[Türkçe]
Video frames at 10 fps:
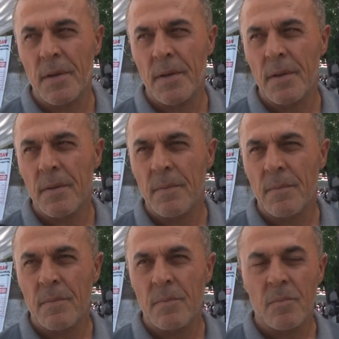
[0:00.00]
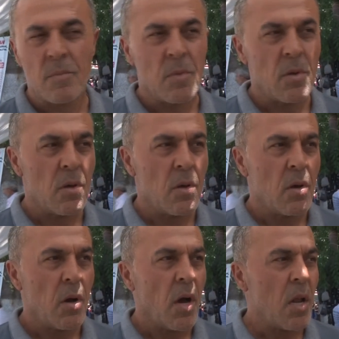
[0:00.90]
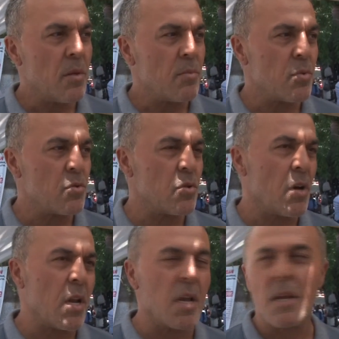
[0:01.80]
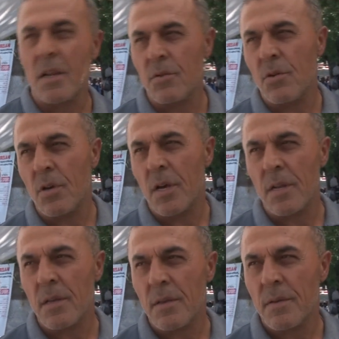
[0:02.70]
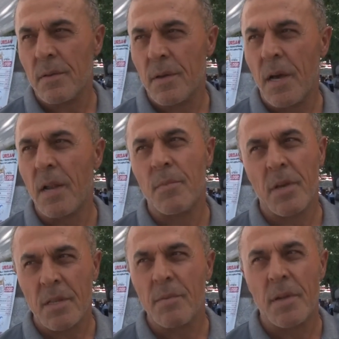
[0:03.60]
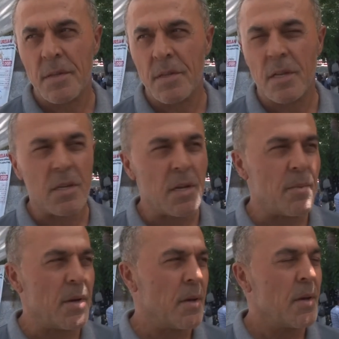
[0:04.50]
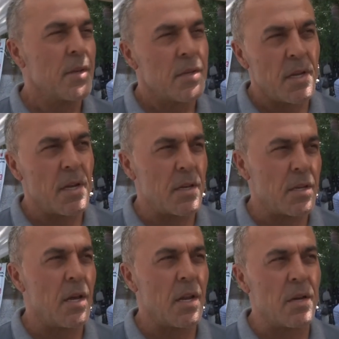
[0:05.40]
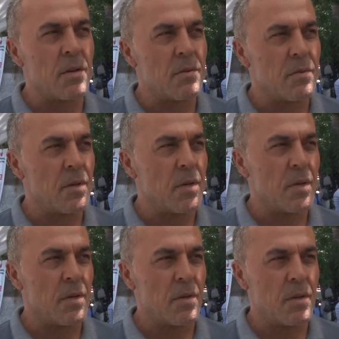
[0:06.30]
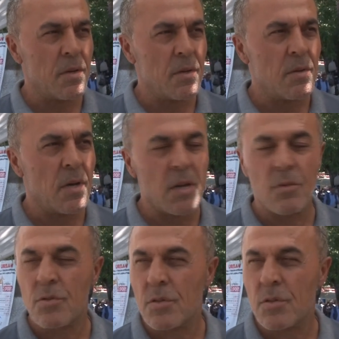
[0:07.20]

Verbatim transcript: Peki vatandaş alım gücü nasıl? Alım gücü alan alıyor yani. Almayan da belli zaten ama genellikle alan e, alıyor.